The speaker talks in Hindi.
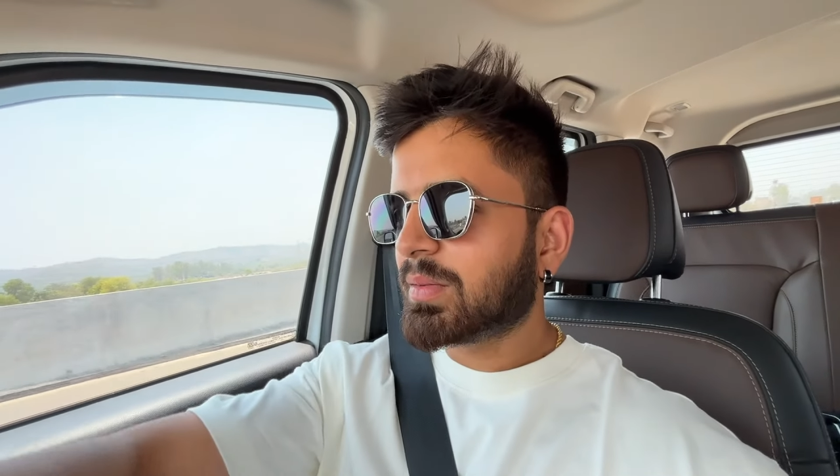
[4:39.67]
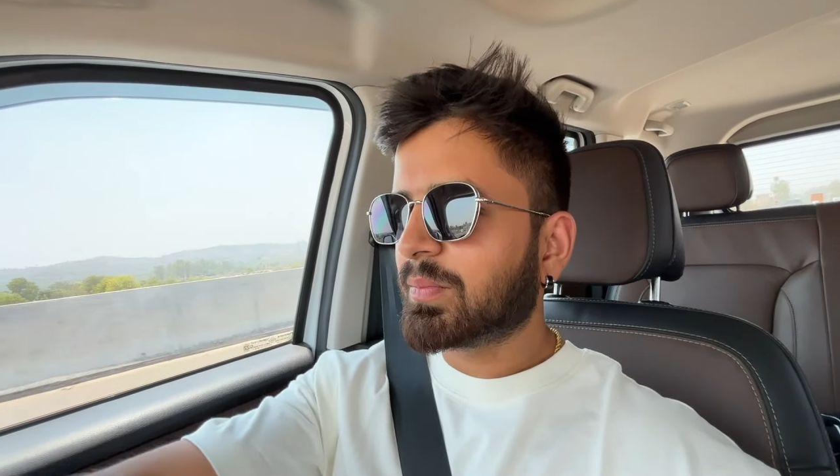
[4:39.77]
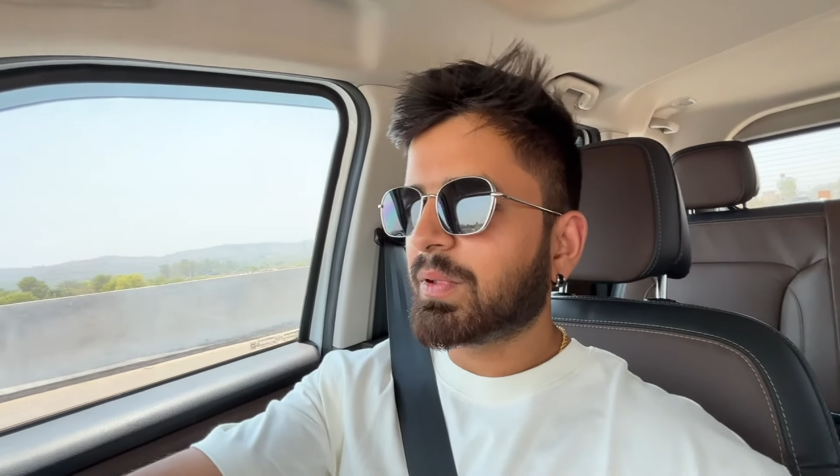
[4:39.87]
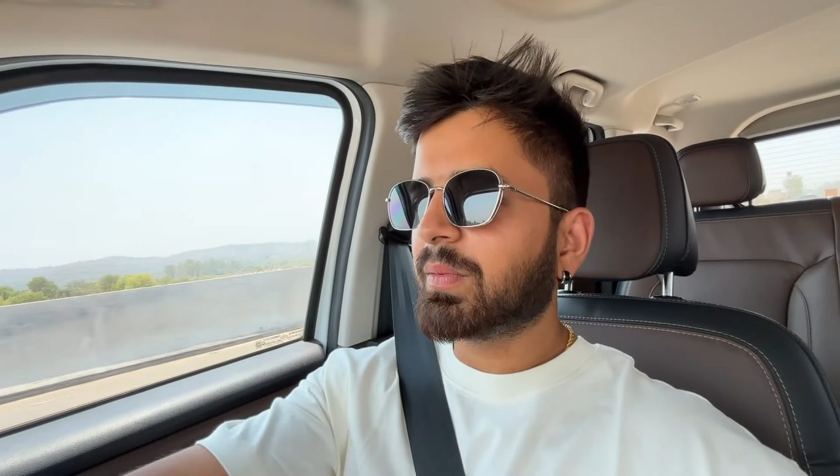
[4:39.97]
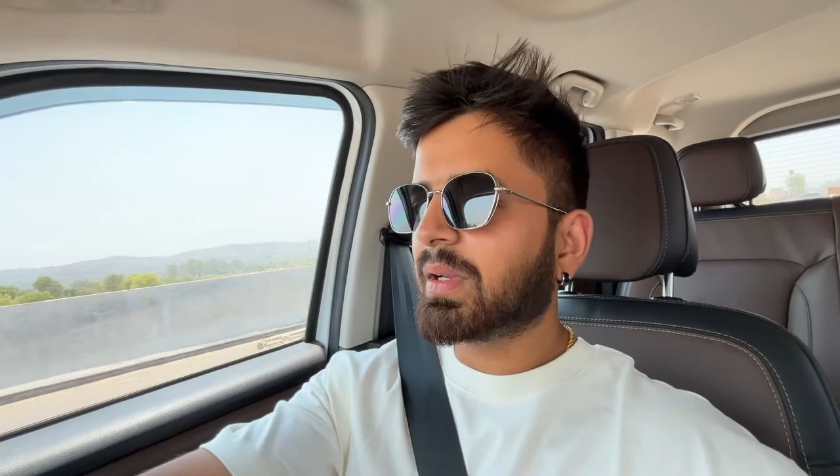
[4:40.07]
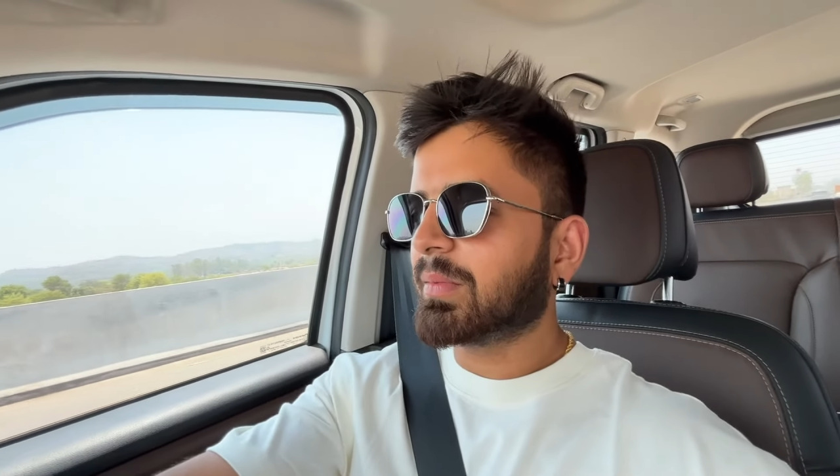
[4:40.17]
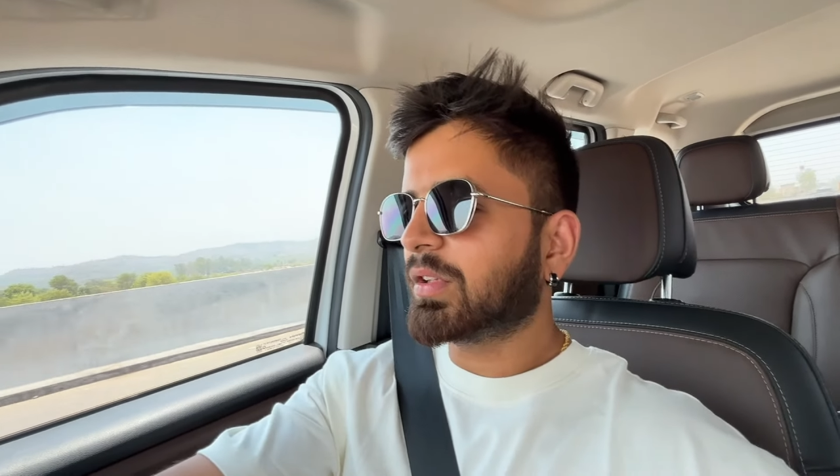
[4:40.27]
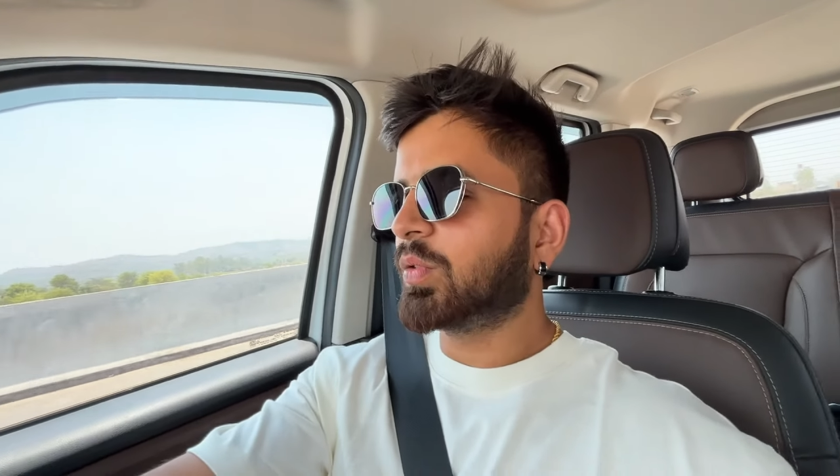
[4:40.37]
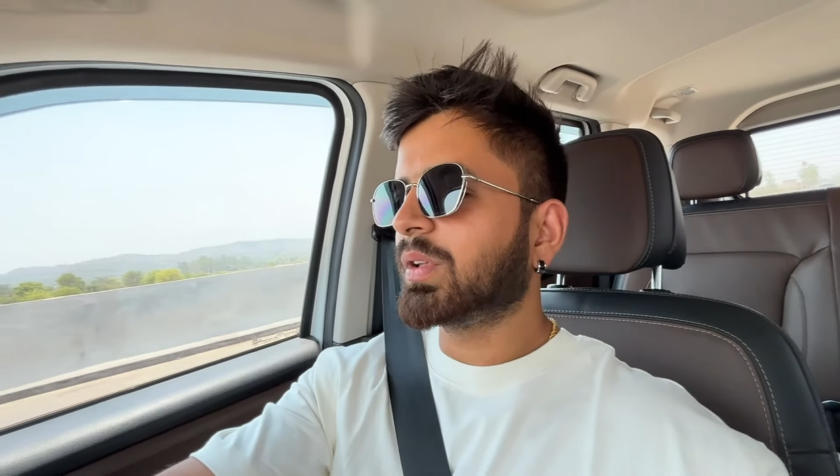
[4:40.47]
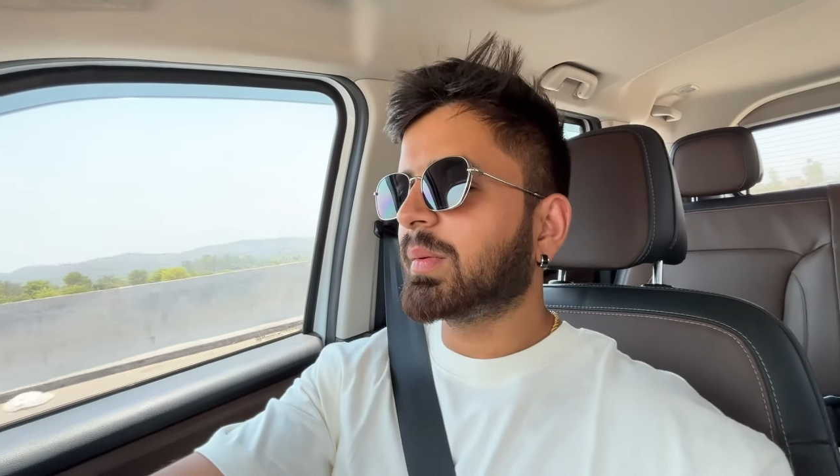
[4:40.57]
कंपनी भी ना
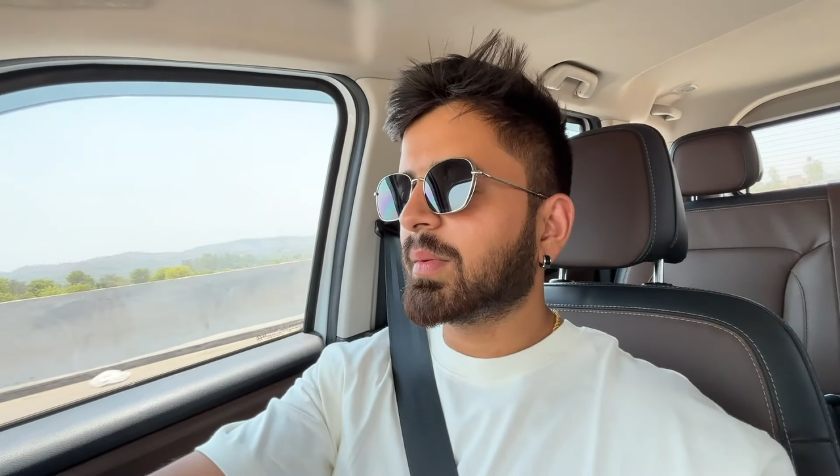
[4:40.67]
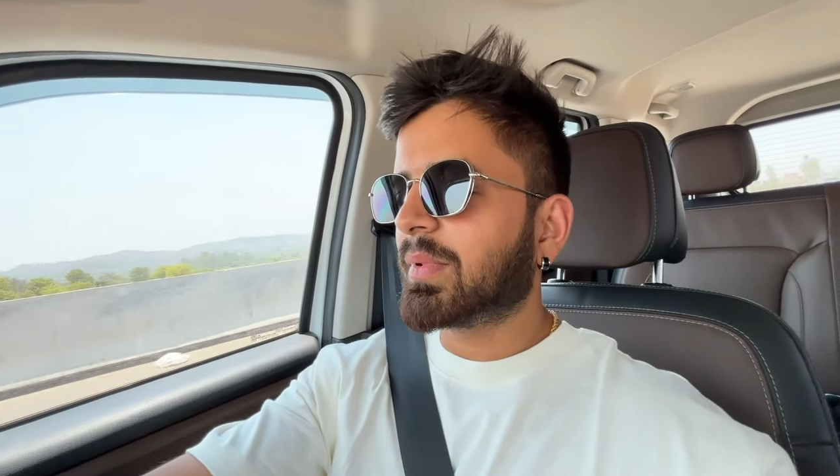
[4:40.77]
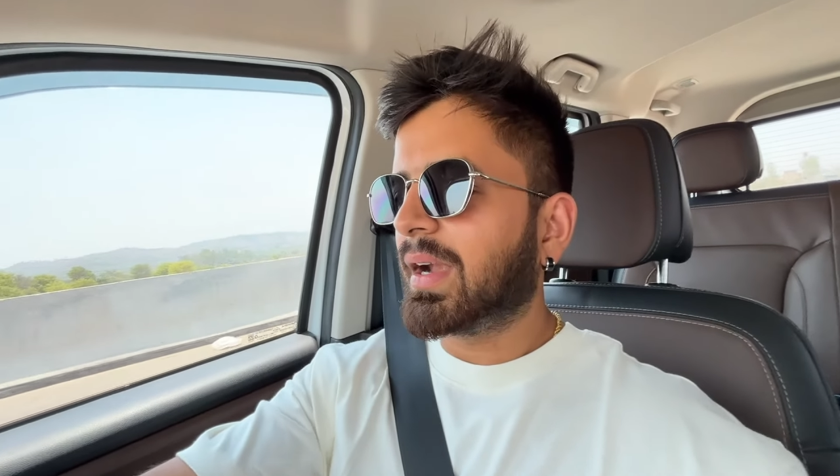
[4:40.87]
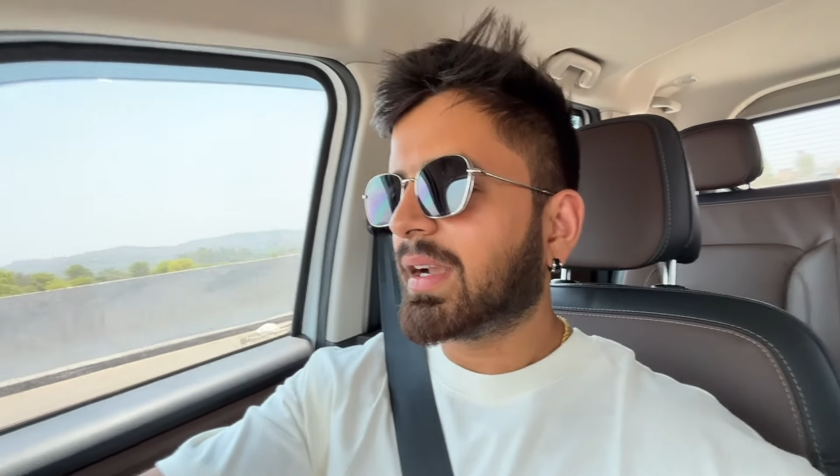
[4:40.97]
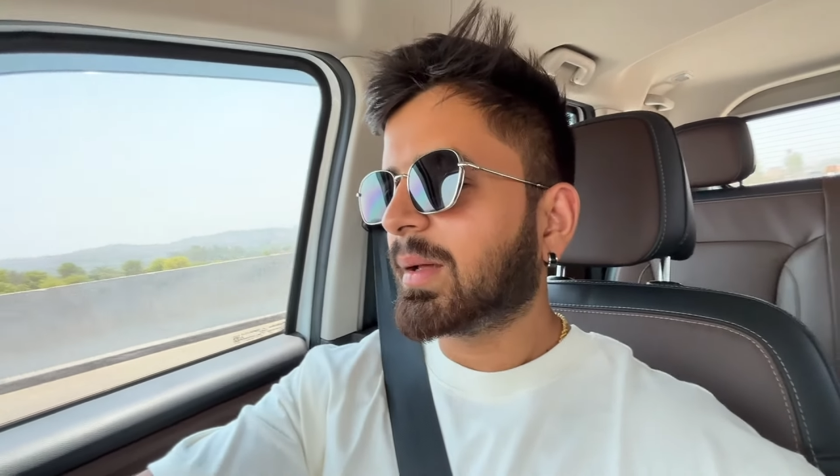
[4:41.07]
बताऊँ मतलब कि ब्रांड